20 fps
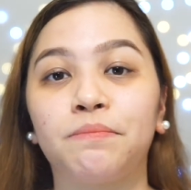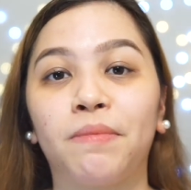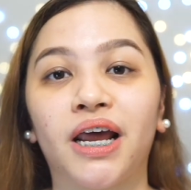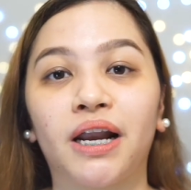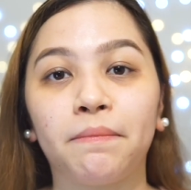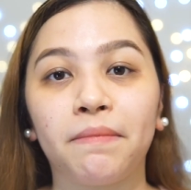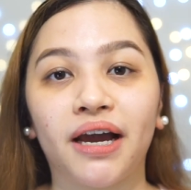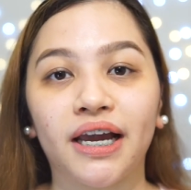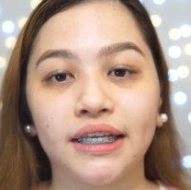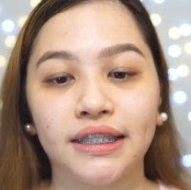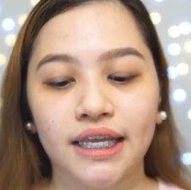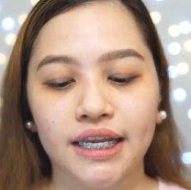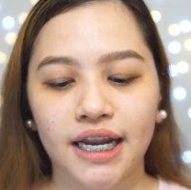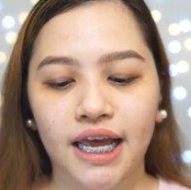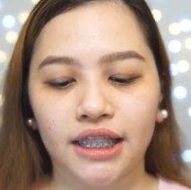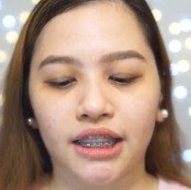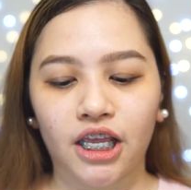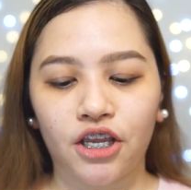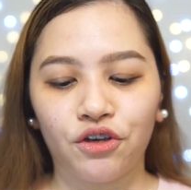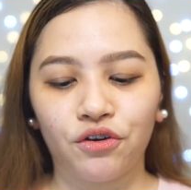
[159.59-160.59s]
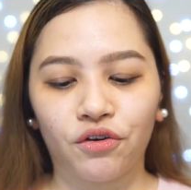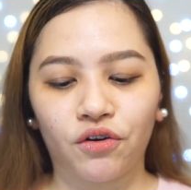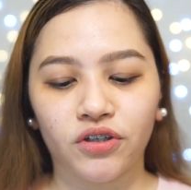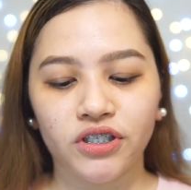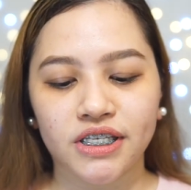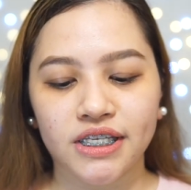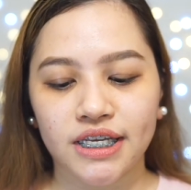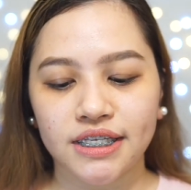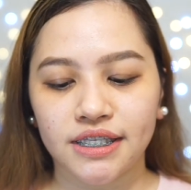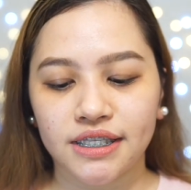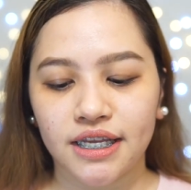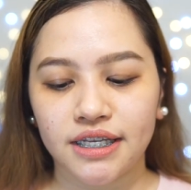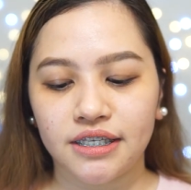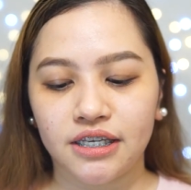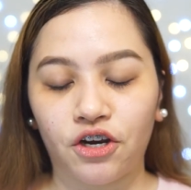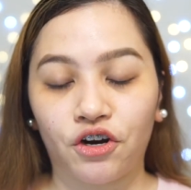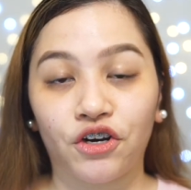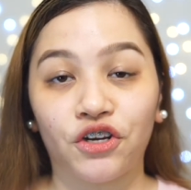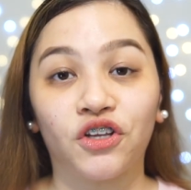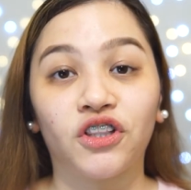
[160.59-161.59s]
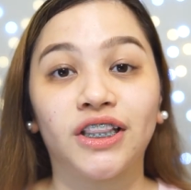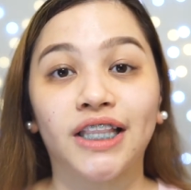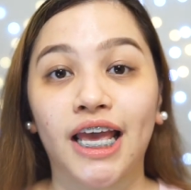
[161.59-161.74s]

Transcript: para makita natin yung consistency or yung